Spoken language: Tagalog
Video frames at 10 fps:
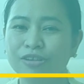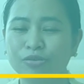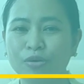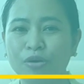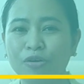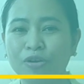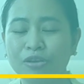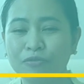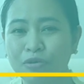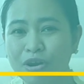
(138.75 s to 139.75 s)
So,
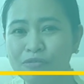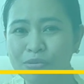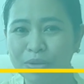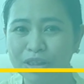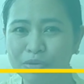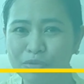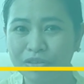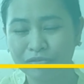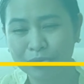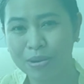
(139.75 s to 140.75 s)
if you are familiar
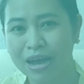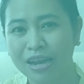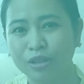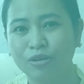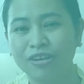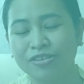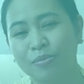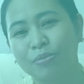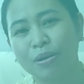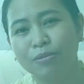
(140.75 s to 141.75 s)
with Vibal, ito
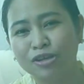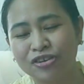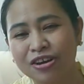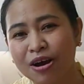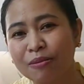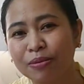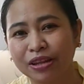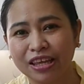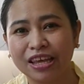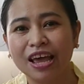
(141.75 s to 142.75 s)
isang publishing
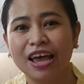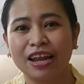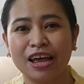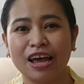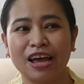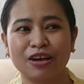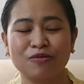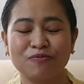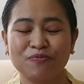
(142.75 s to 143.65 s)
company na